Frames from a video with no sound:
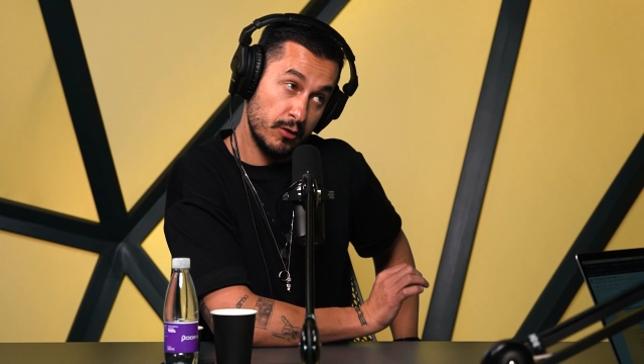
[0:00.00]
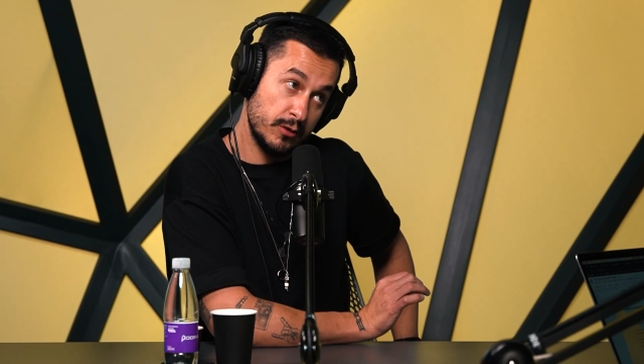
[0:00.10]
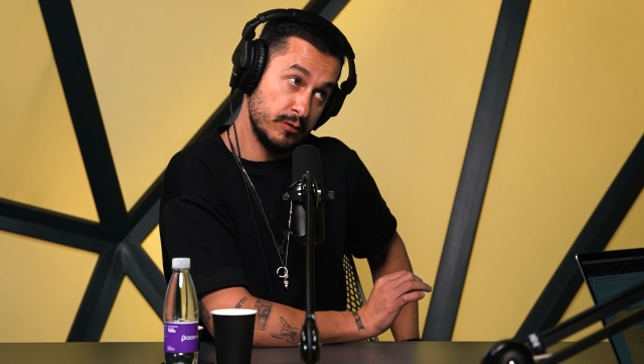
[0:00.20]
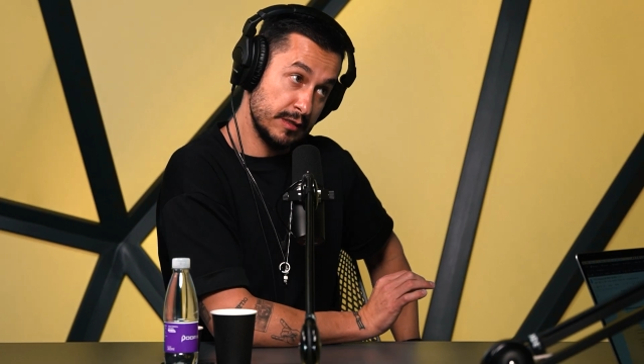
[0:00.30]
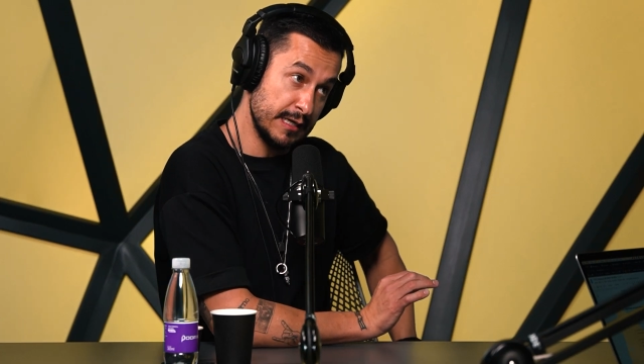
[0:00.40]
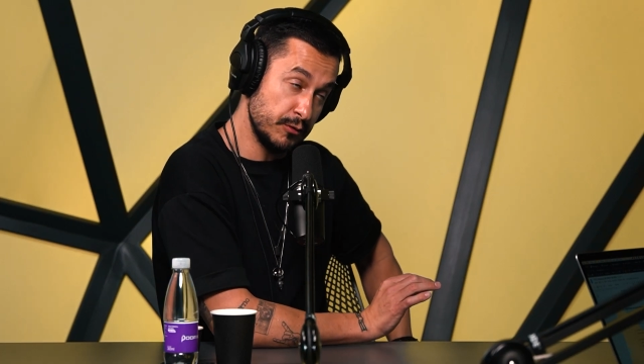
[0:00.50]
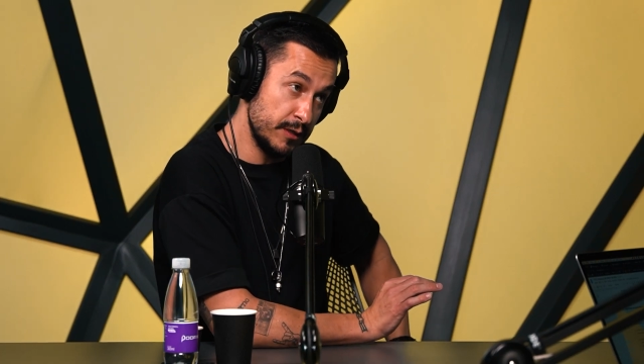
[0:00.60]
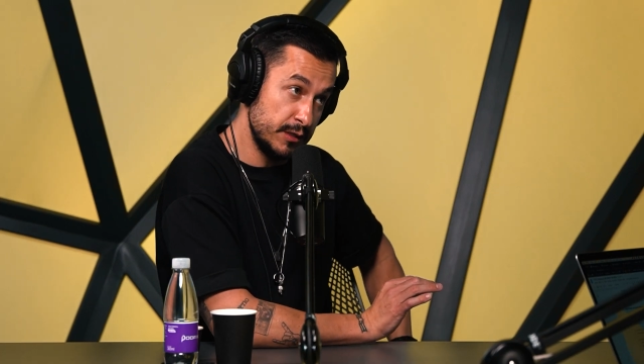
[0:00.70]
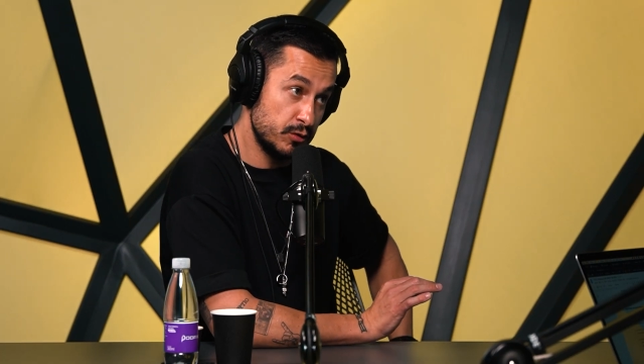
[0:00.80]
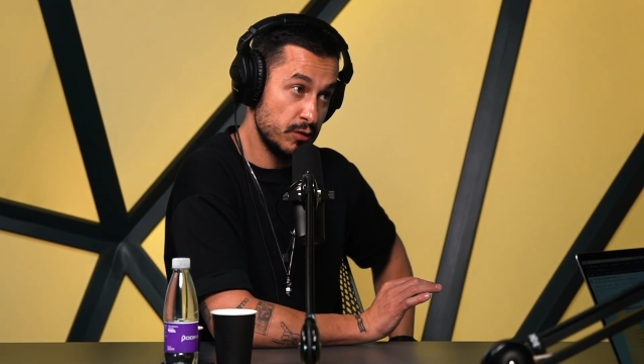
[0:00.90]
lojas nos Estados
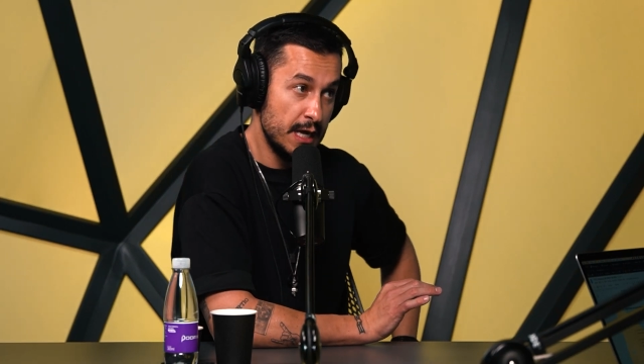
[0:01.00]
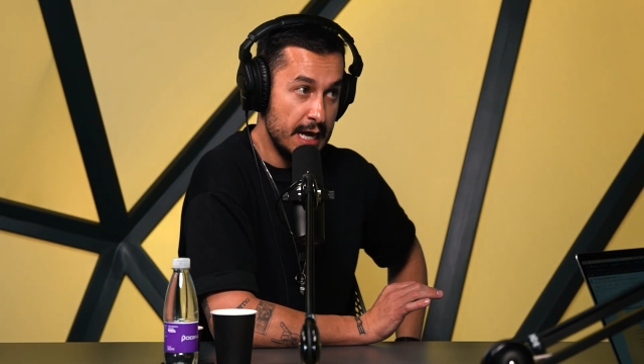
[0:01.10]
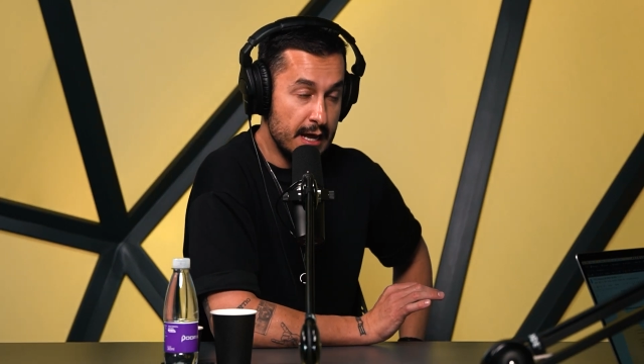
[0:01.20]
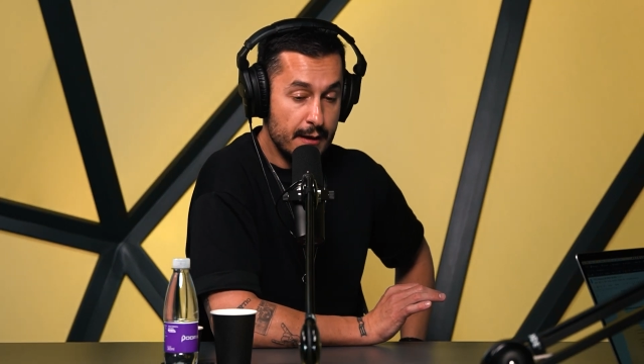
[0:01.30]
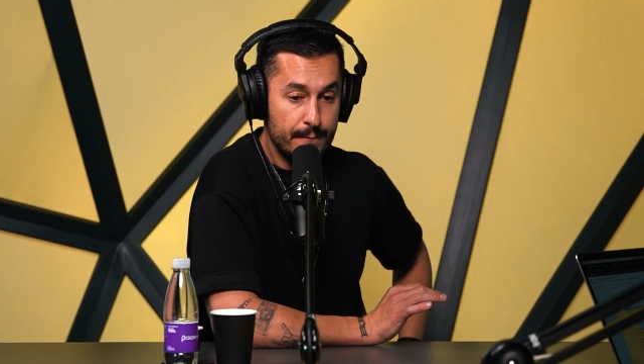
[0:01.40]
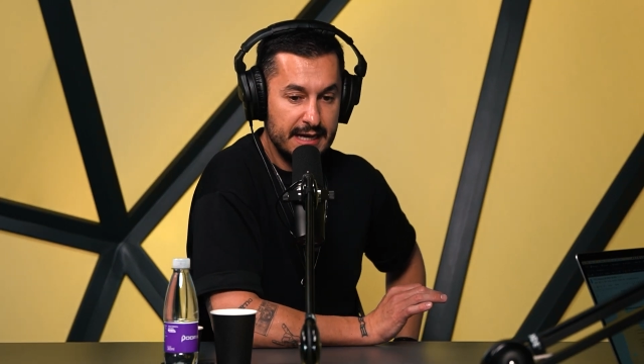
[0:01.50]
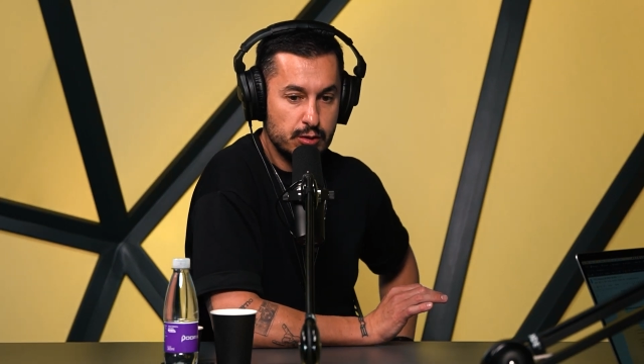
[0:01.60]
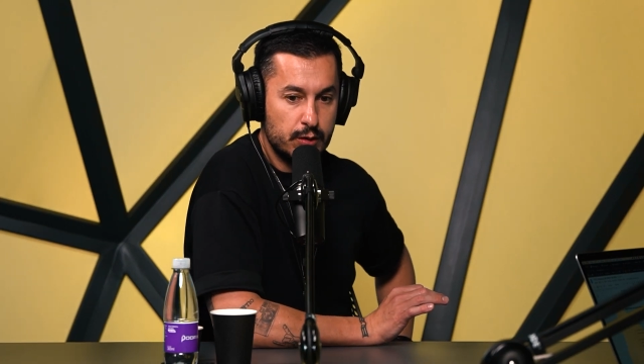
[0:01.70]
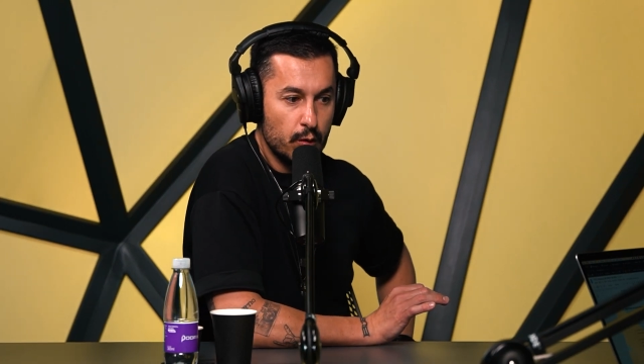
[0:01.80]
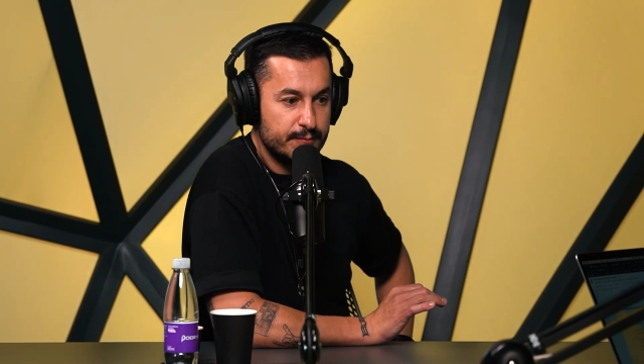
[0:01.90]
Unidos, mas
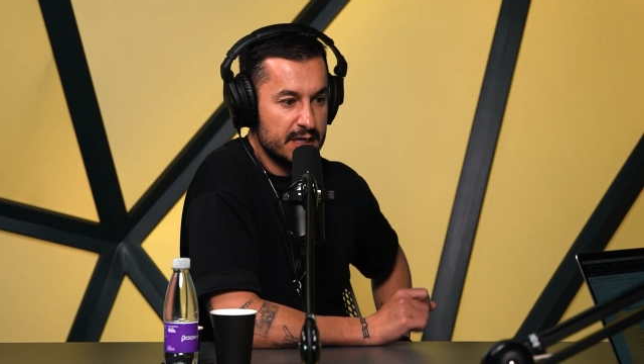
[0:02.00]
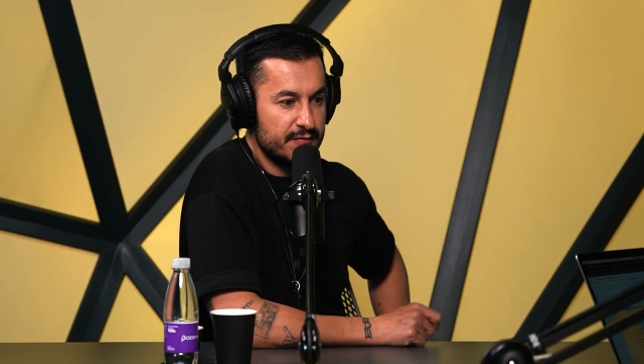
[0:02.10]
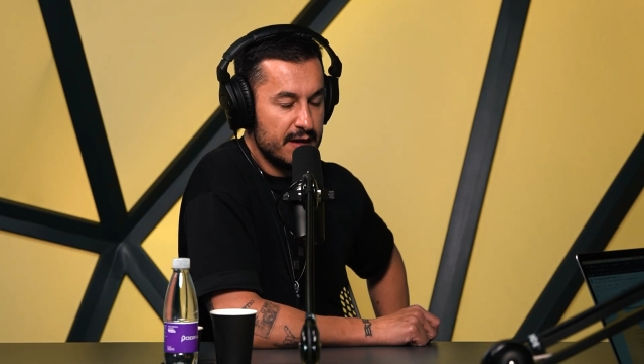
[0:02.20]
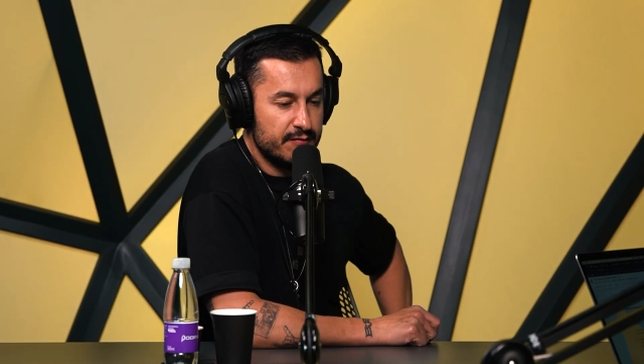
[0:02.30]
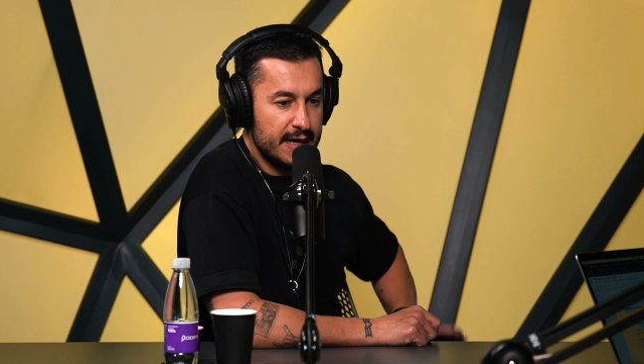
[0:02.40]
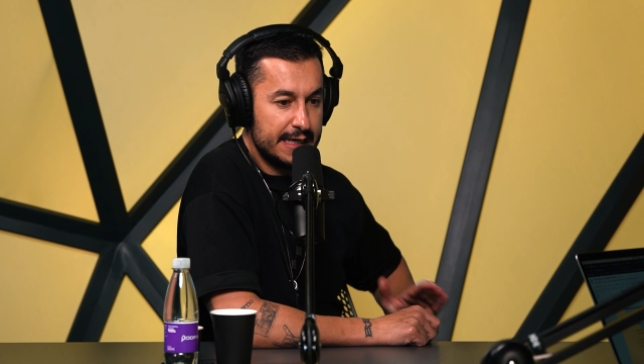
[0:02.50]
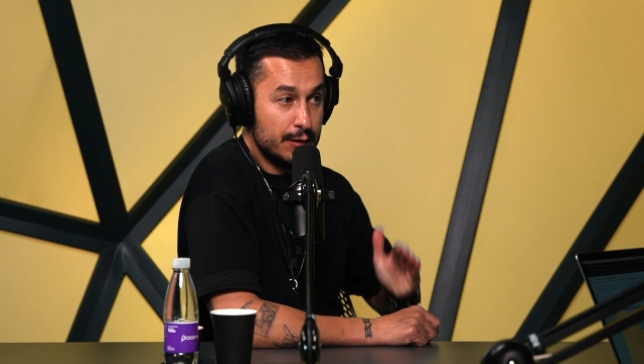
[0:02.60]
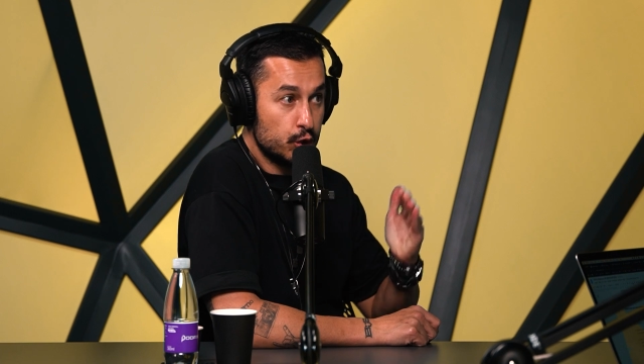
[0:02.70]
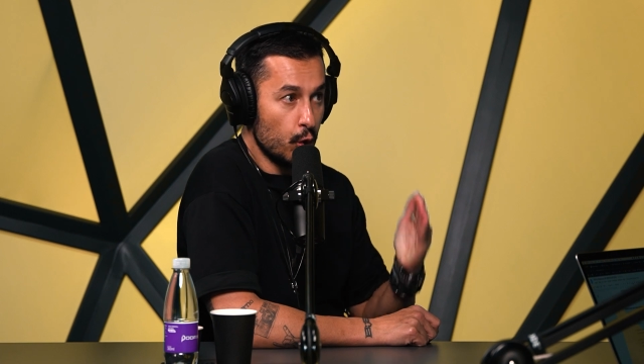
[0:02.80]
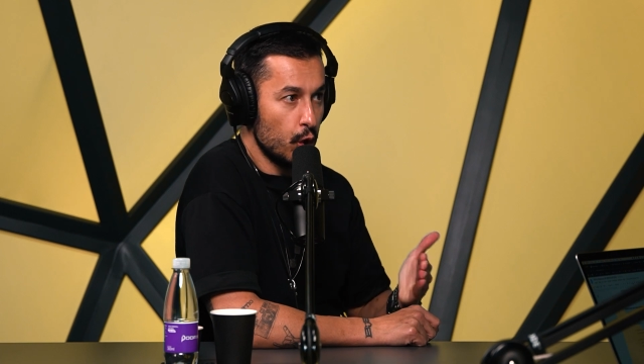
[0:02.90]
o que eu observava é que
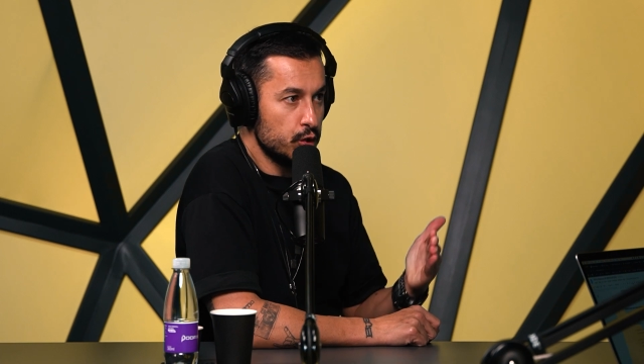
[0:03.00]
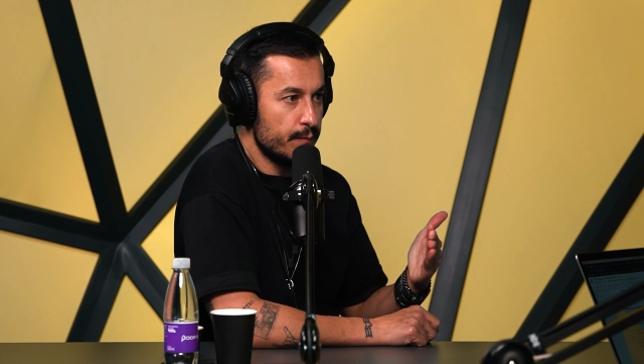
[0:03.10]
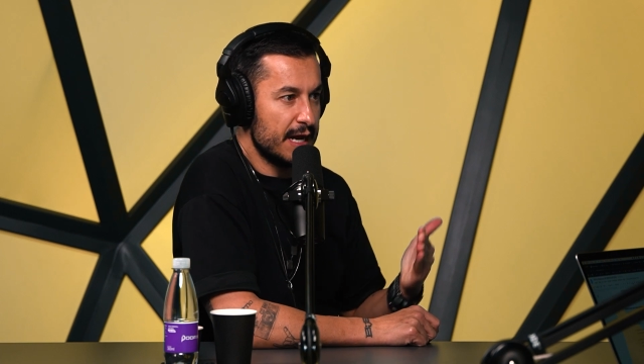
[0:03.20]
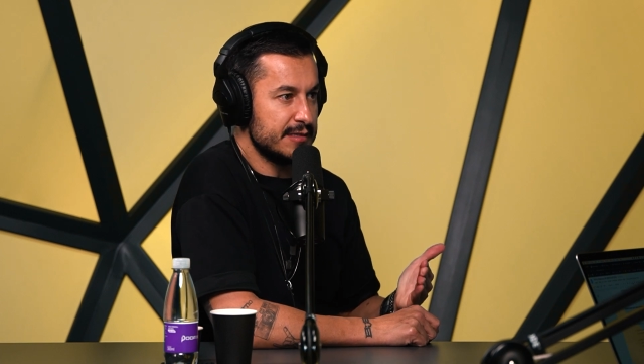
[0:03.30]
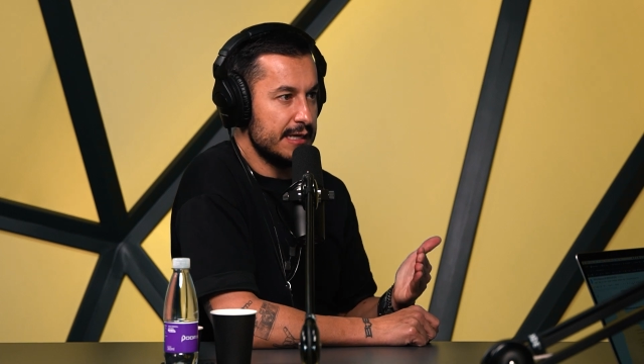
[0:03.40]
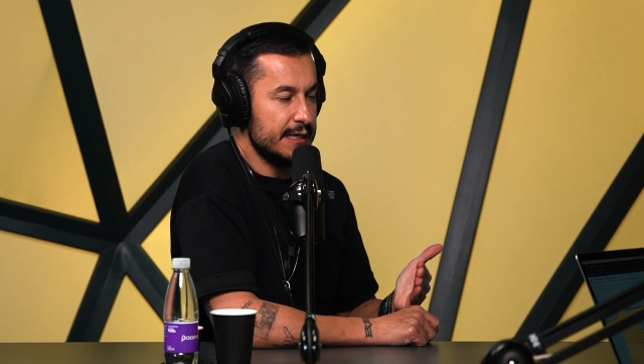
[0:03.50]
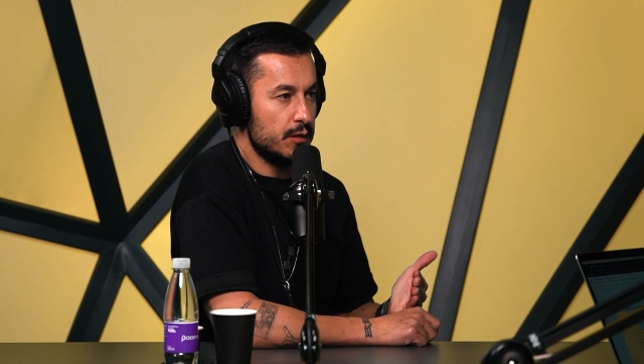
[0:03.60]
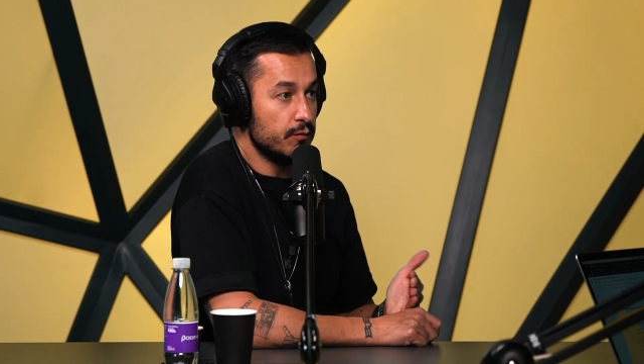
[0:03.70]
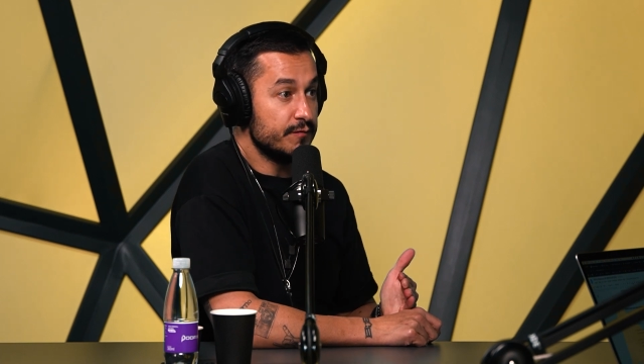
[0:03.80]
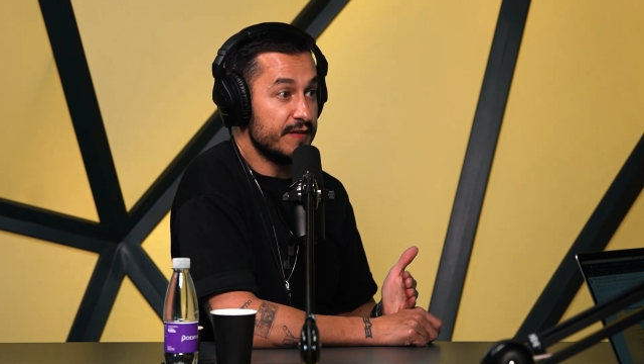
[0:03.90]
todo brasileiro